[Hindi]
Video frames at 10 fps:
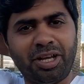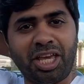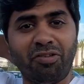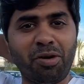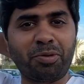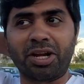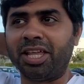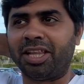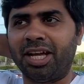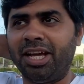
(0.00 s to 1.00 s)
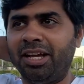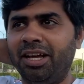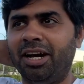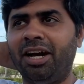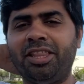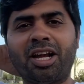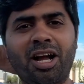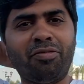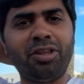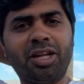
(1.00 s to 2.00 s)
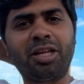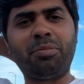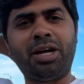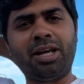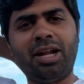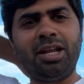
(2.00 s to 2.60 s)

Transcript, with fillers: गिव अप कर देता है अंदर काफ़ी देर तक बैठा रहा